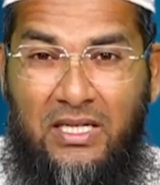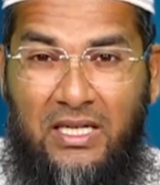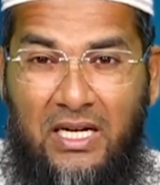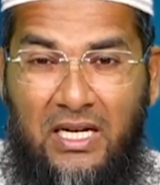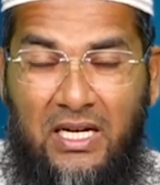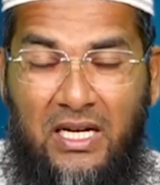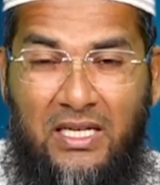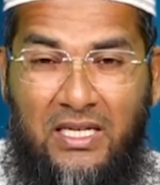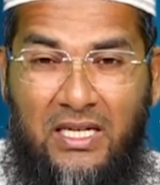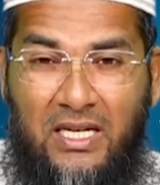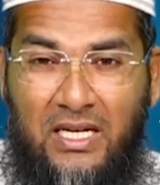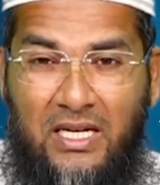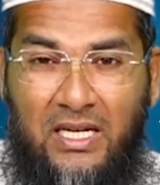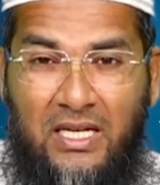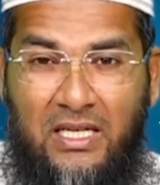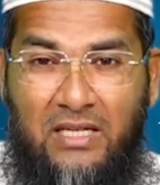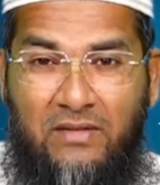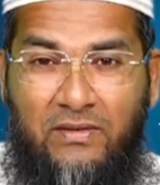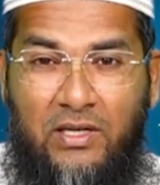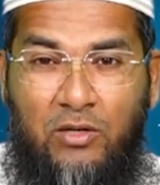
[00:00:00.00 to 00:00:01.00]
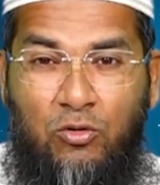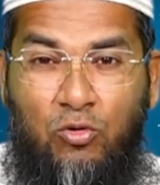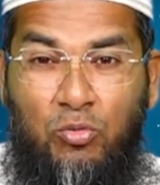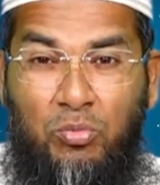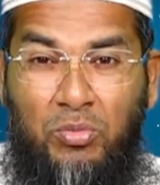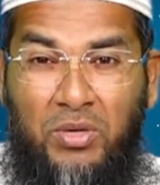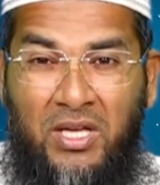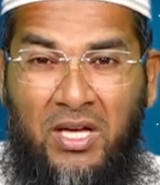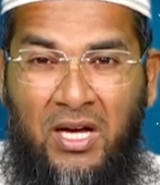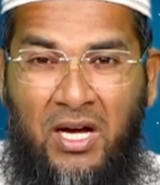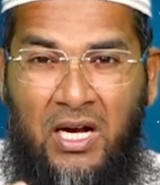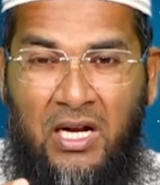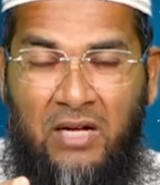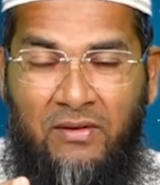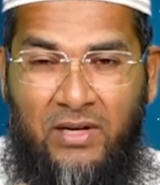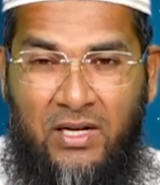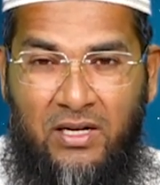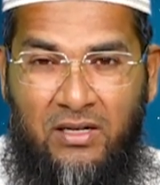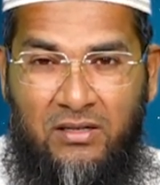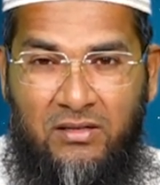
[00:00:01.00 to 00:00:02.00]
இல்லை இல்லை இவர்
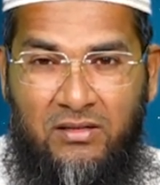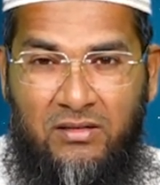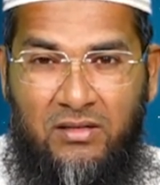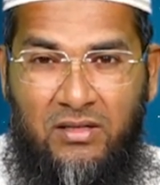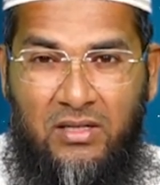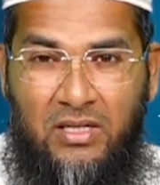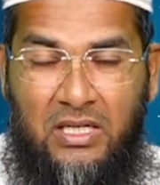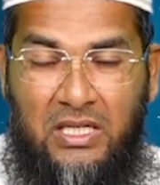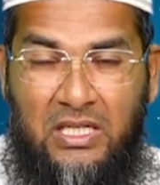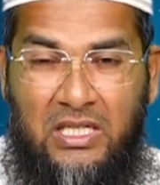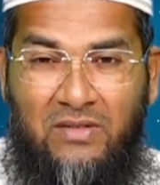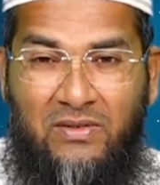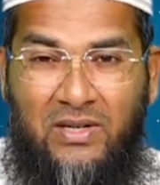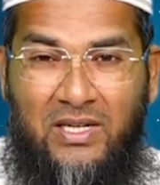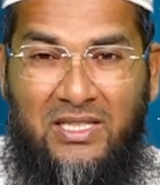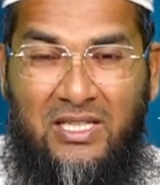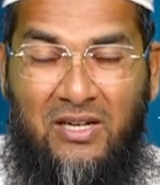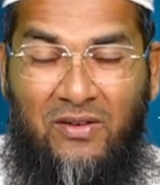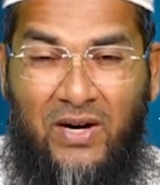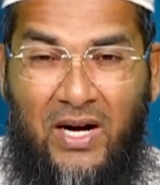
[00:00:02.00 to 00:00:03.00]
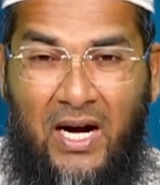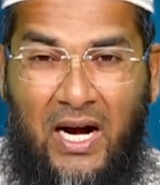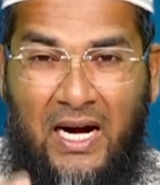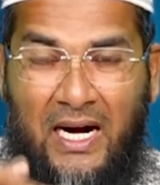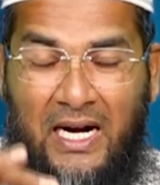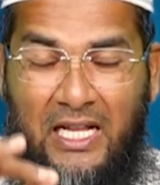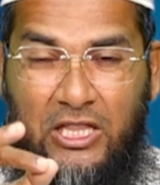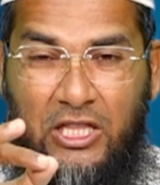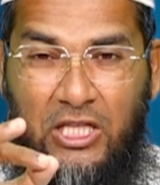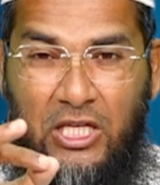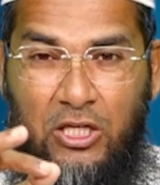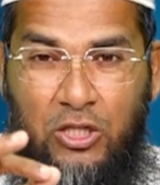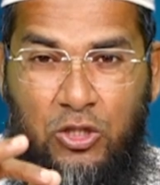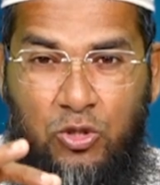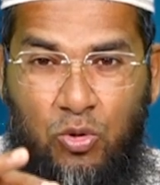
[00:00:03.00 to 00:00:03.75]
உண்மையானவர் இவர் தவறான நடத்தை